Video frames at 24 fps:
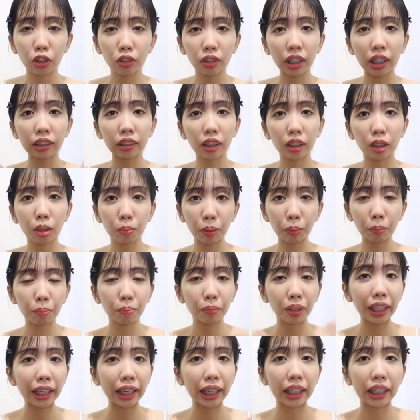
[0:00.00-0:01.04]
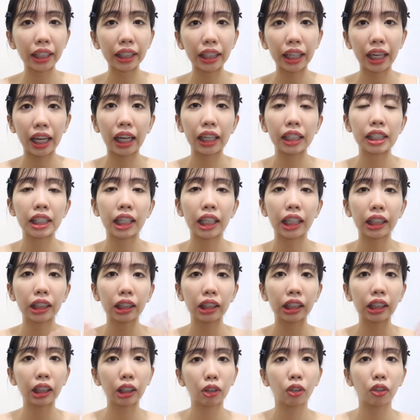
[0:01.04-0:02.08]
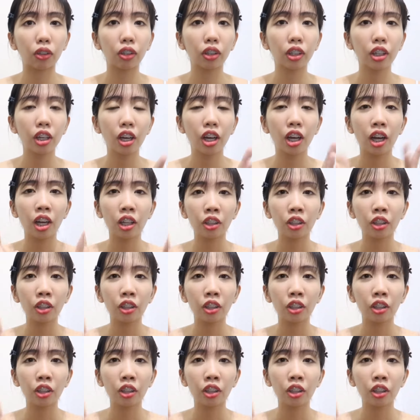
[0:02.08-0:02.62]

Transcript: ang cute lang na maglagay ka ng accent dito.